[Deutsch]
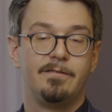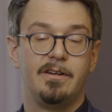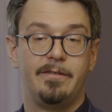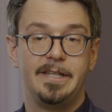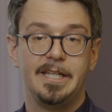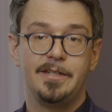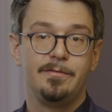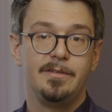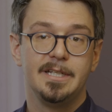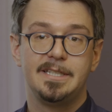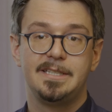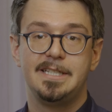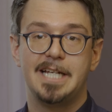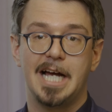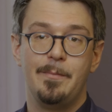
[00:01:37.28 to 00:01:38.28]
Verwendet wird
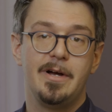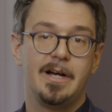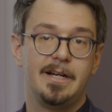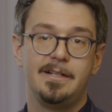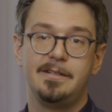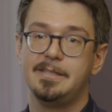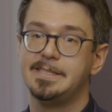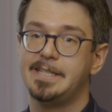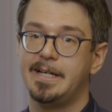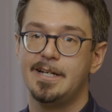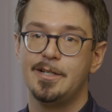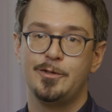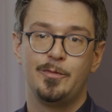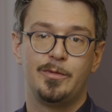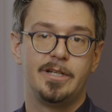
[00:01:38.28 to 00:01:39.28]
die Kamera des
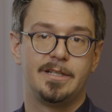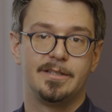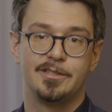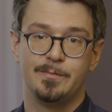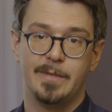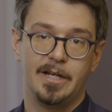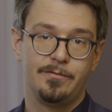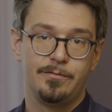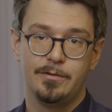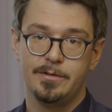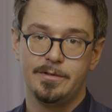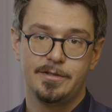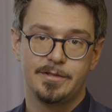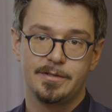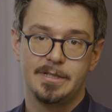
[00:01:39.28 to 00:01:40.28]
handelsüblichen
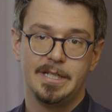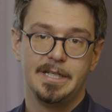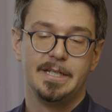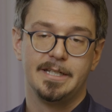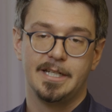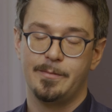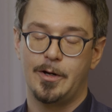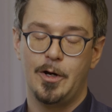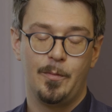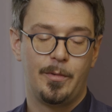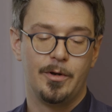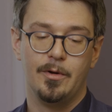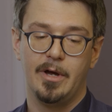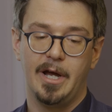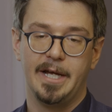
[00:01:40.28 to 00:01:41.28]
Smartphones. Dann braucht man
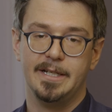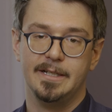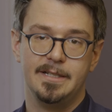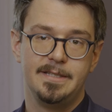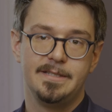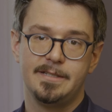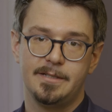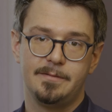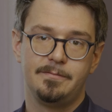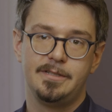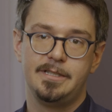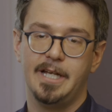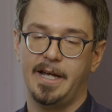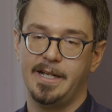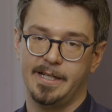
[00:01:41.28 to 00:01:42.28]
noch eine Linse,
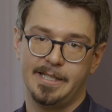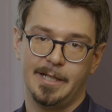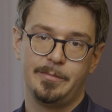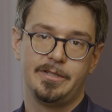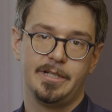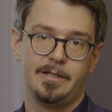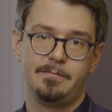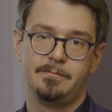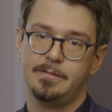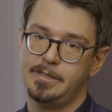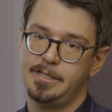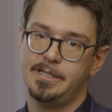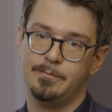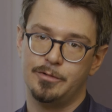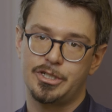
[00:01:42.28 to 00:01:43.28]
die einen Adapter
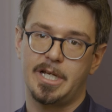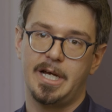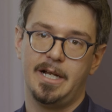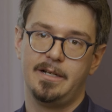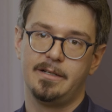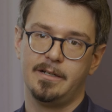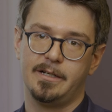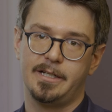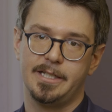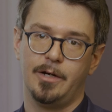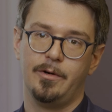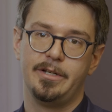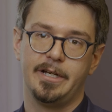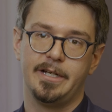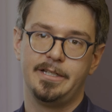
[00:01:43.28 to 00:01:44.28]
in dem Strahlengang genau
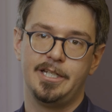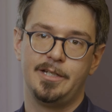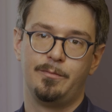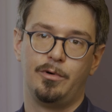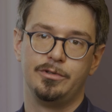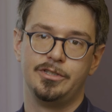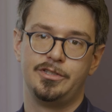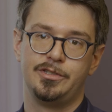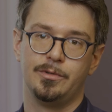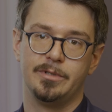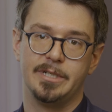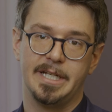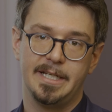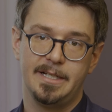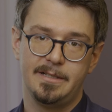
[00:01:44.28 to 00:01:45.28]
in der richtigen Position
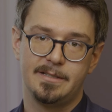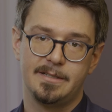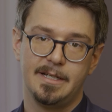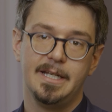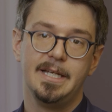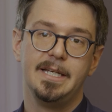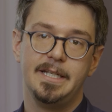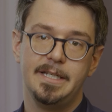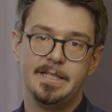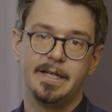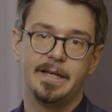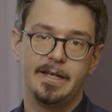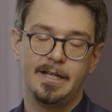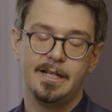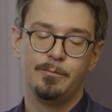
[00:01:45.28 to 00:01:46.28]
hält. In der
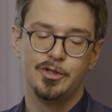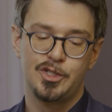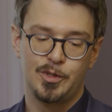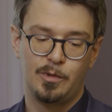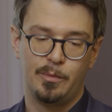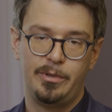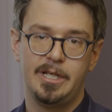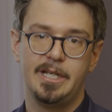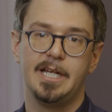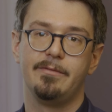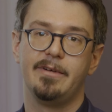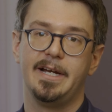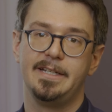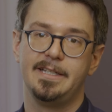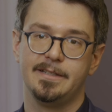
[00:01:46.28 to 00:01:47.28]
Regel muss die Pupille
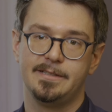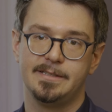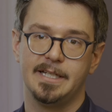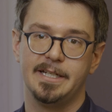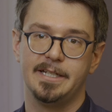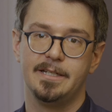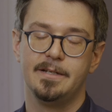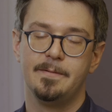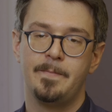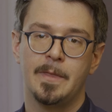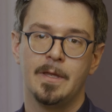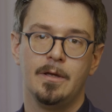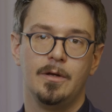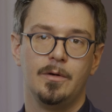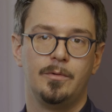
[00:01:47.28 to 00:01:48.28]
erweitert sein
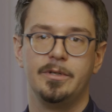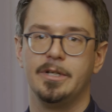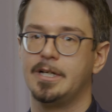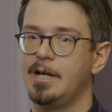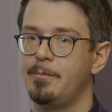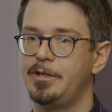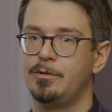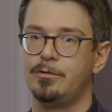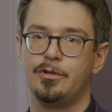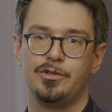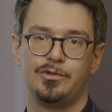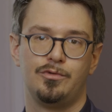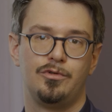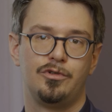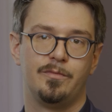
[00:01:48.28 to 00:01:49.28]
und dann kann man die
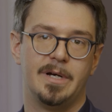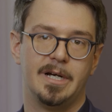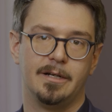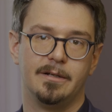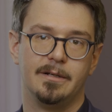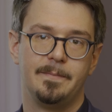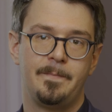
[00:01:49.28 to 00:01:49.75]
Untersuchung machen.